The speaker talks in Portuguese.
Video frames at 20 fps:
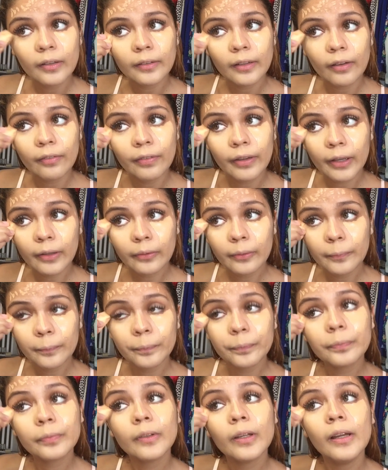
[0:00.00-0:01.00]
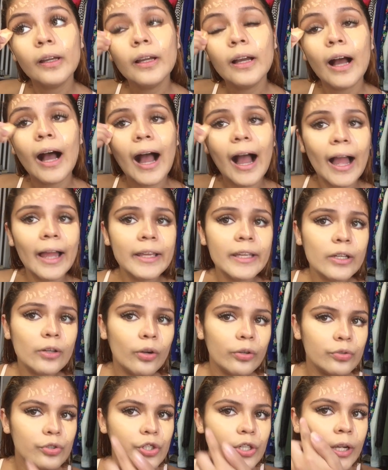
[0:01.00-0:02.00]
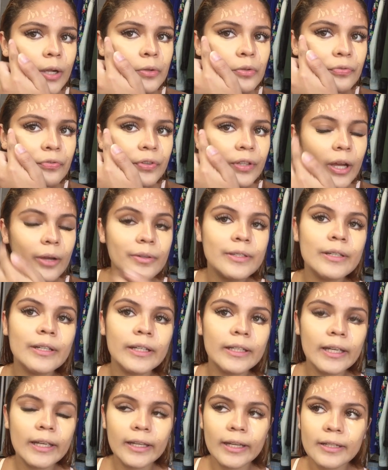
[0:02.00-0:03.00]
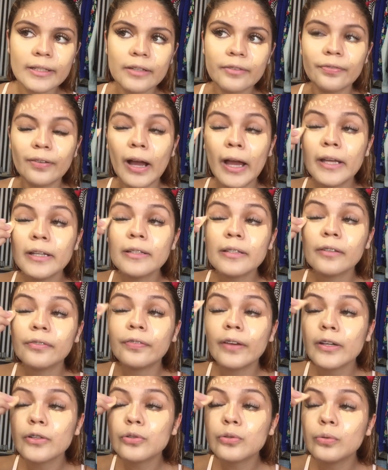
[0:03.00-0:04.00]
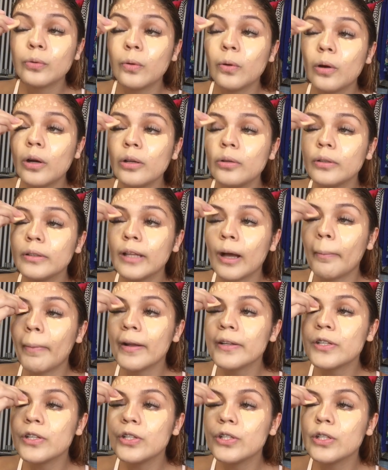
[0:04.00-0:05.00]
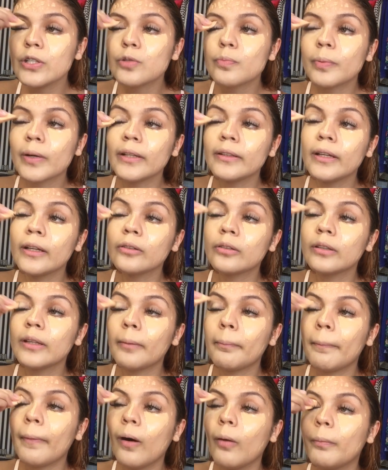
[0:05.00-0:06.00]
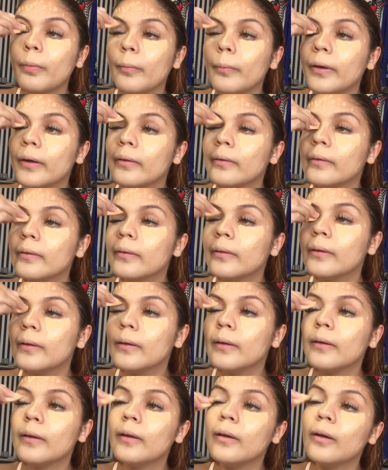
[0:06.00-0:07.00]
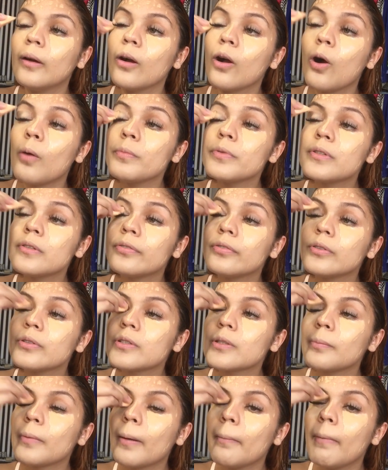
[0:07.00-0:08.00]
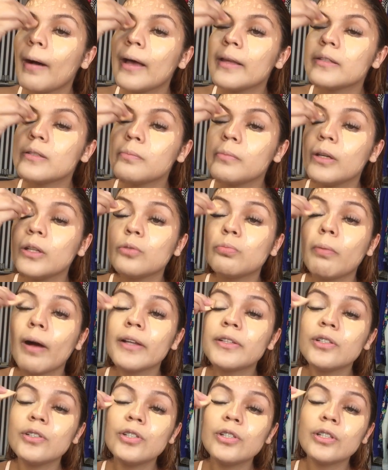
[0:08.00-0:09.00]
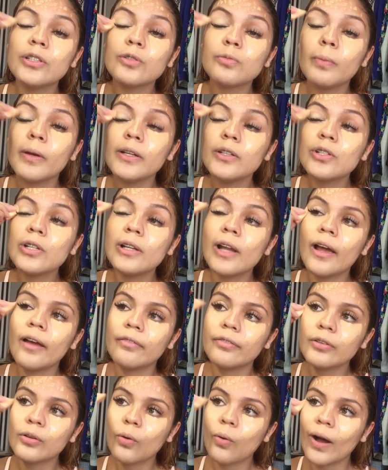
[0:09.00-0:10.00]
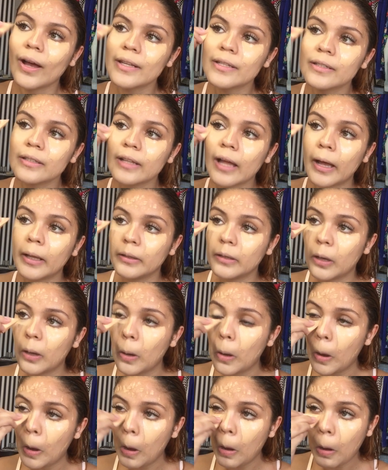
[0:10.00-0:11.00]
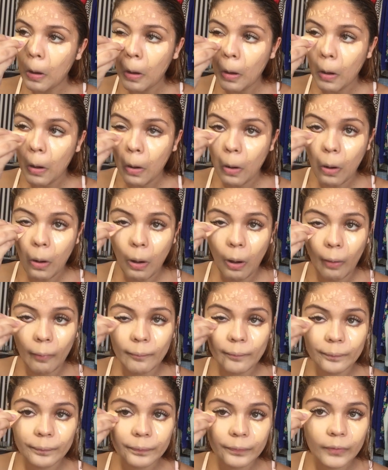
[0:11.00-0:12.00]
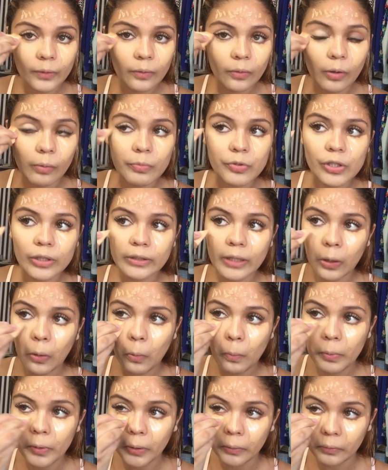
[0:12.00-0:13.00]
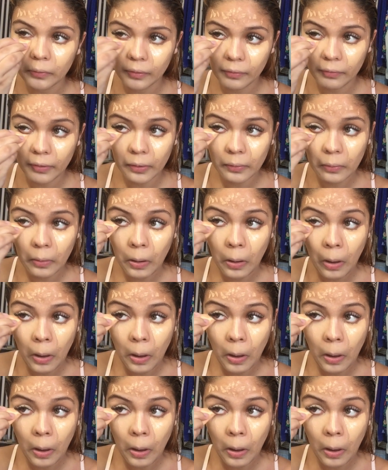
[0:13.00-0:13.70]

Tá vendo? Aí, quando chega no finalzinho aqui, o que, que você faz? Você fecha o olho e dá batidinhas pra dentro da pálpebra. Como se fosse uma base mesmo, batidinhas bem de leve, quase nada. Ó, como já tá cobrindo, tá vendo?